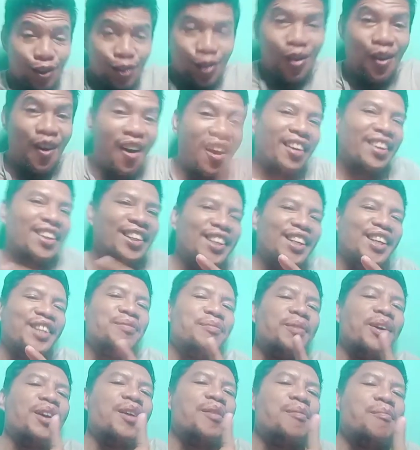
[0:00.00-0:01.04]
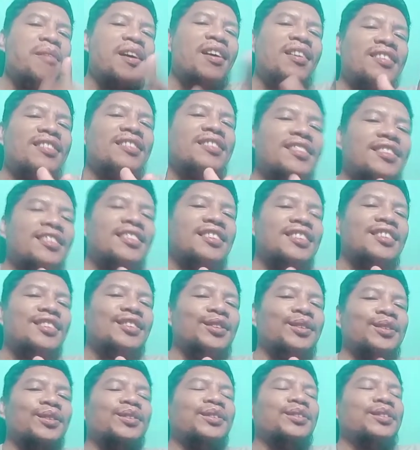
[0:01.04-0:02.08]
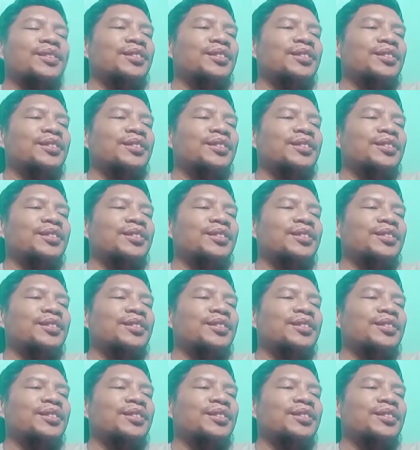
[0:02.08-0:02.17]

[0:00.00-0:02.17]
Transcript: So, ayan mga master. So,